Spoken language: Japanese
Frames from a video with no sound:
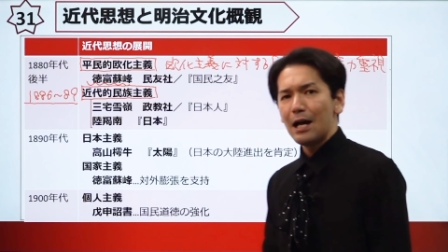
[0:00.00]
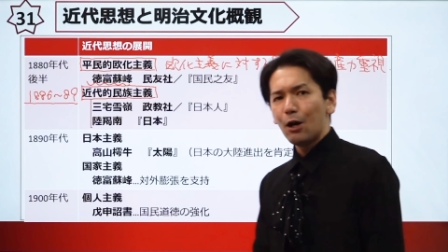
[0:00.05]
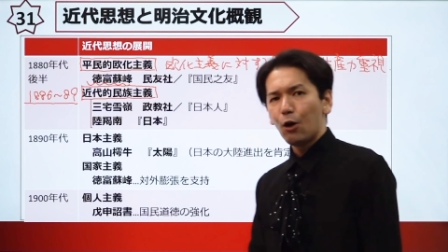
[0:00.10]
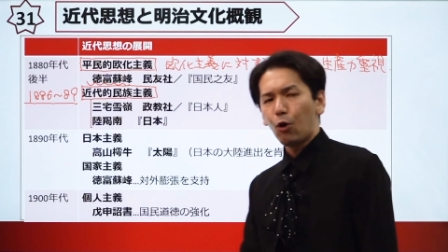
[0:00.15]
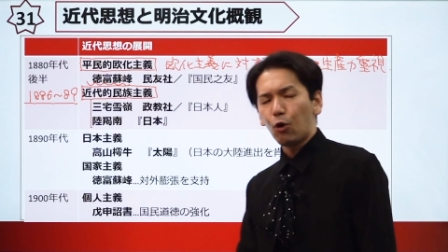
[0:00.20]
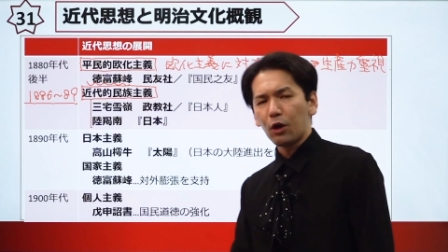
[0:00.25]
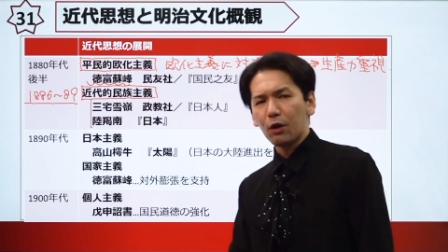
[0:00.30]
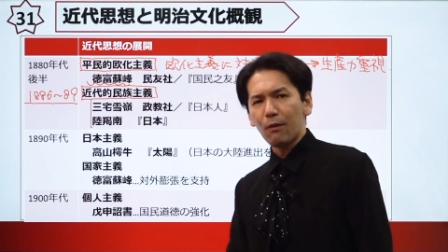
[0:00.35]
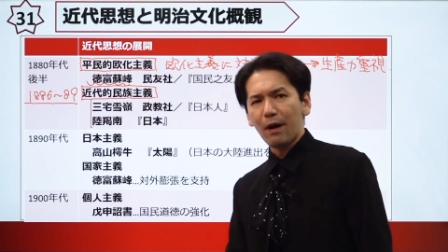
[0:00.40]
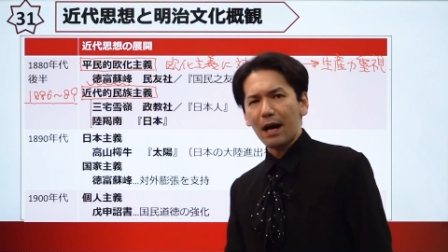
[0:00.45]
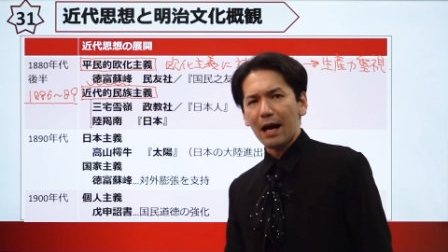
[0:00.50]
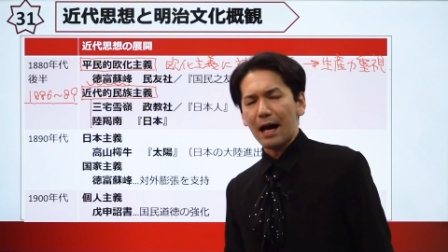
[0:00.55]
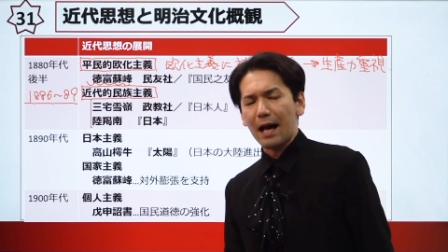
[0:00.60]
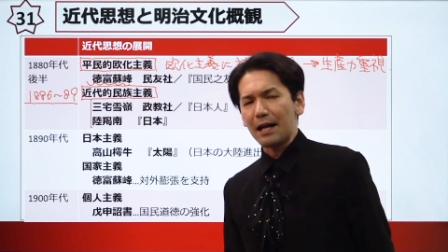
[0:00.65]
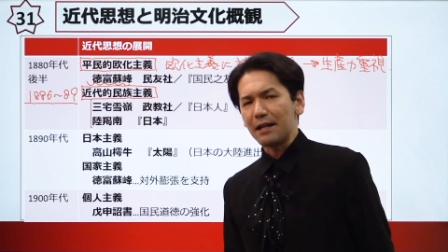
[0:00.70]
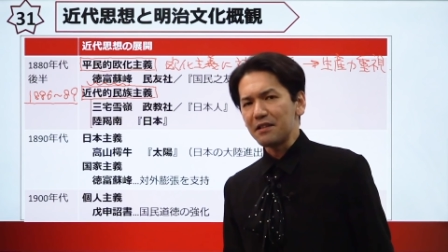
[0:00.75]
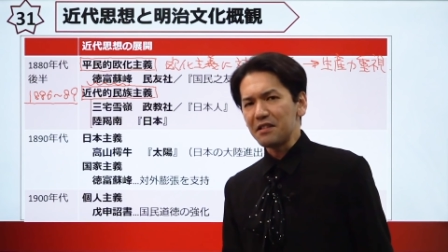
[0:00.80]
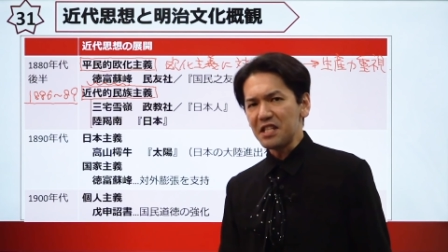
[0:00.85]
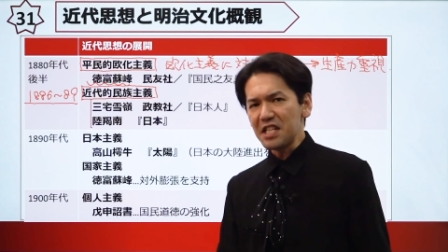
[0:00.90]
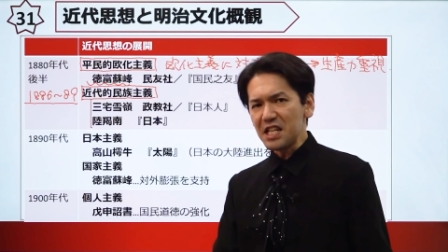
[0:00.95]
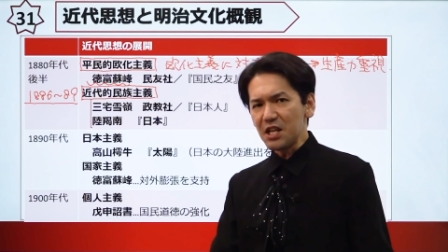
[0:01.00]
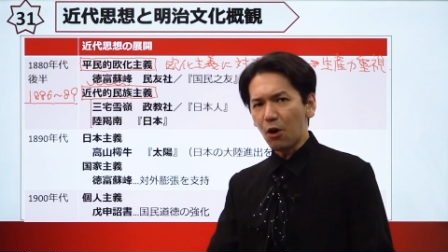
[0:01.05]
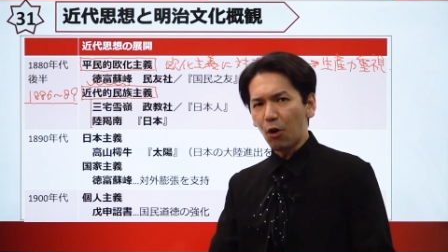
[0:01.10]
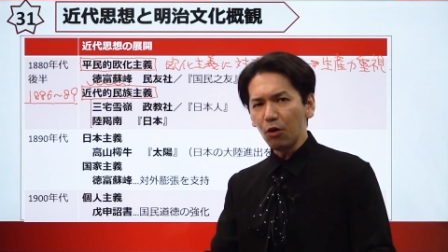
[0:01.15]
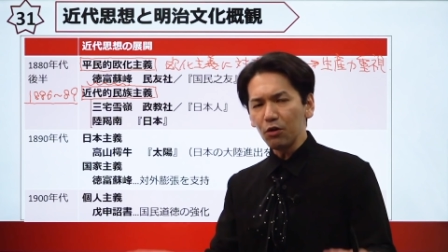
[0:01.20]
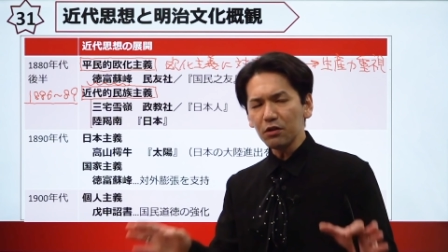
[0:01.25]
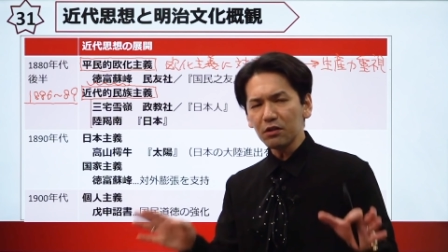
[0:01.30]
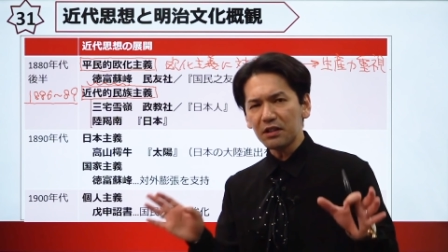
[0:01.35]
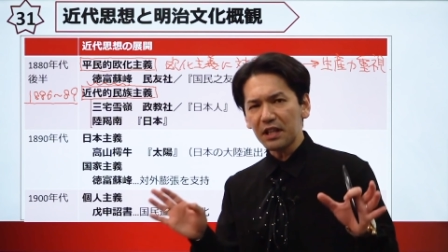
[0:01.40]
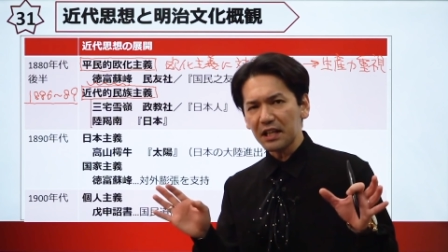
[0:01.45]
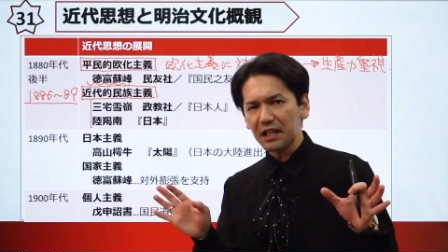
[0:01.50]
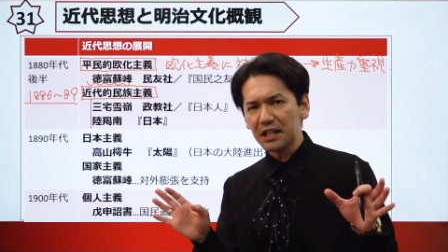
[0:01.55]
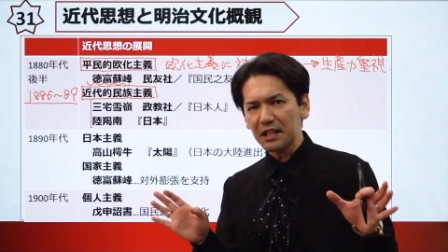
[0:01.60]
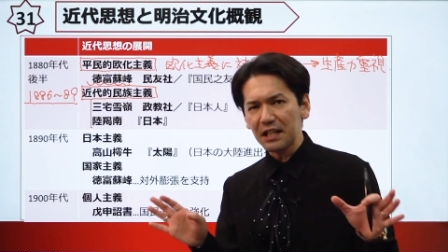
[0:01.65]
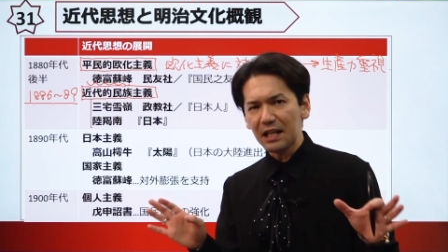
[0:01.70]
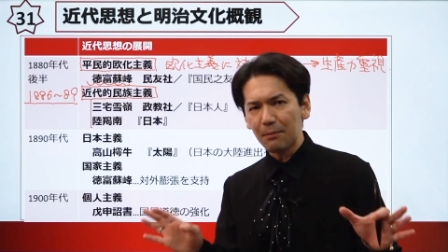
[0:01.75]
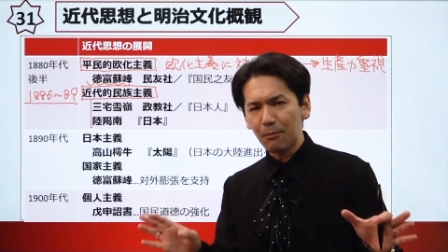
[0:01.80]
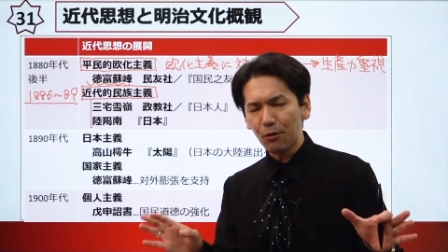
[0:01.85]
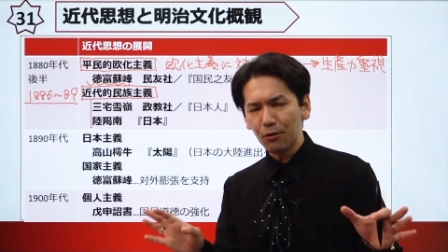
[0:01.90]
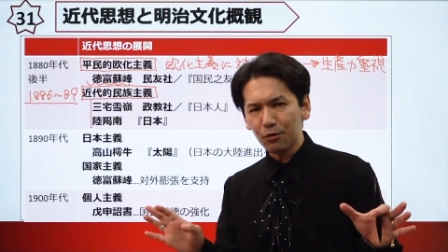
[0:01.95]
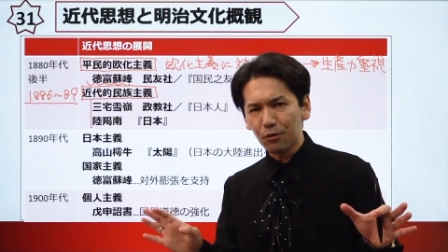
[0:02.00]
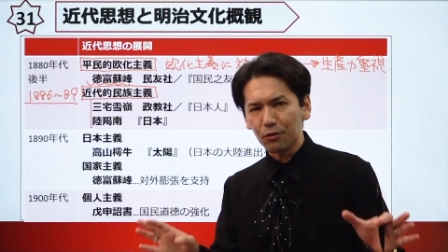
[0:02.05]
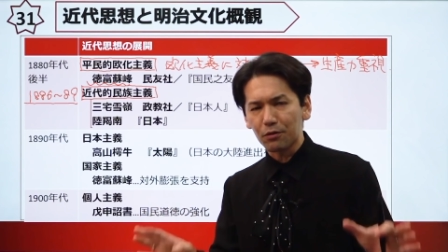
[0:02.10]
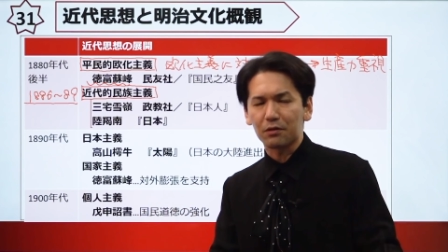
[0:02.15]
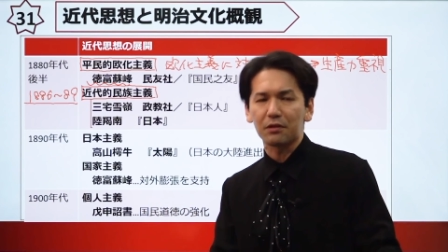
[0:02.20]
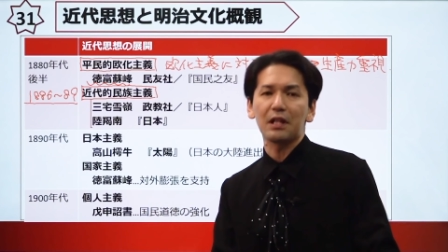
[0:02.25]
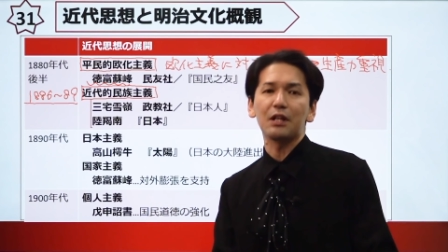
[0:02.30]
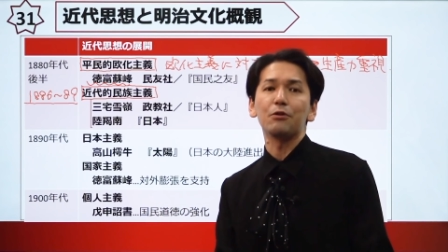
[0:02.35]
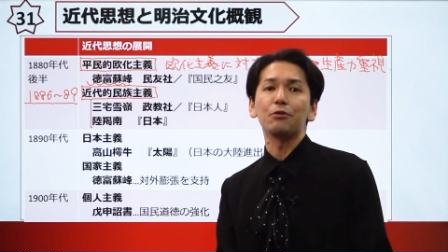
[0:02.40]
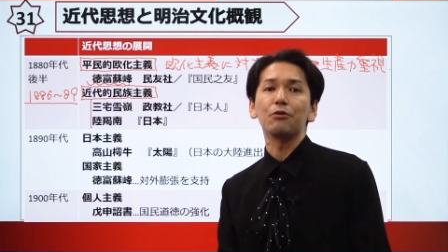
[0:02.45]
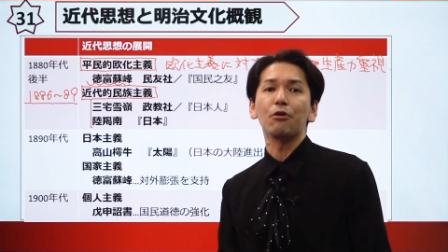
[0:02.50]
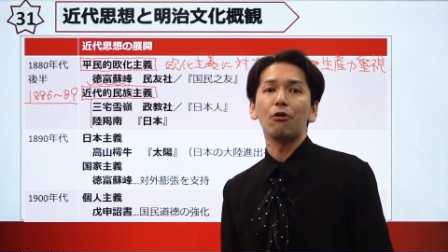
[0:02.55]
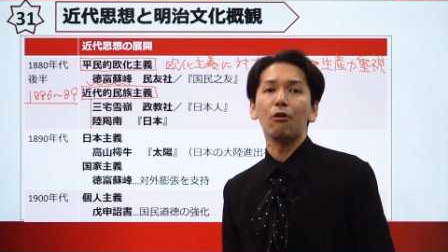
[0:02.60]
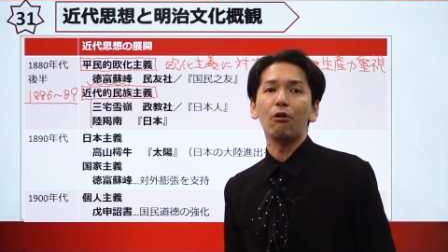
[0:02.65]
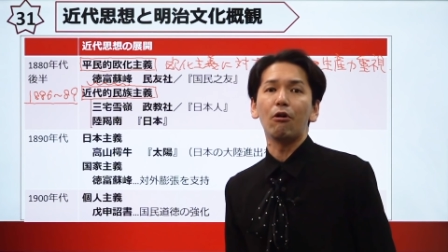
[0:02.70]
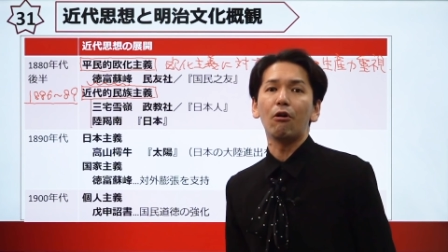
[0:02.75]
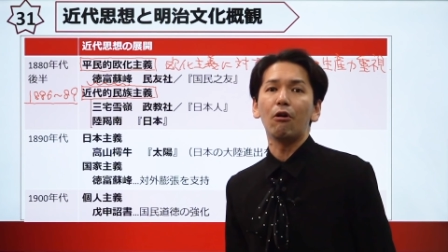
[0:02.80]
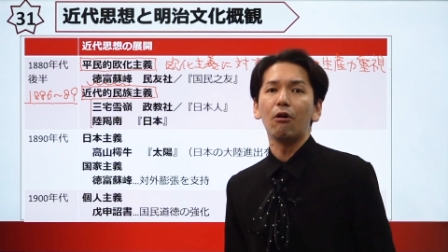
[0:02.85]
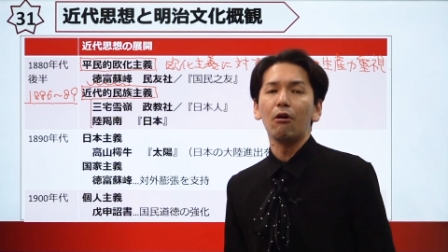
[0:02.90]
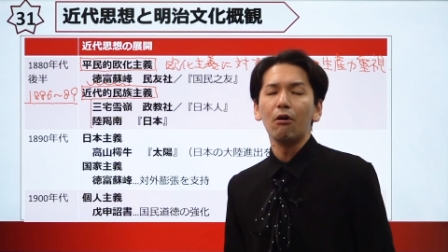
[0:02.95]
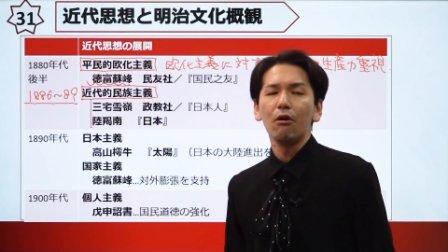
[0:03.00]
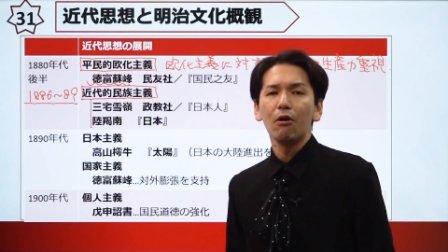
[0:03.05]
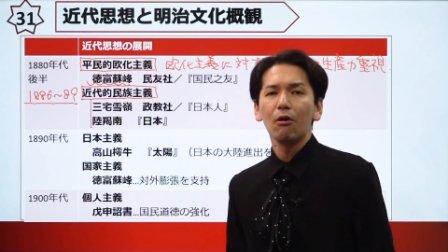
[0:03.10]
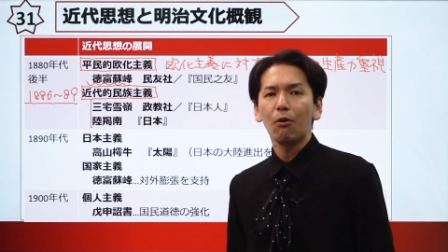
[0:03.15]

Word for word: これは日本的なものっていうのを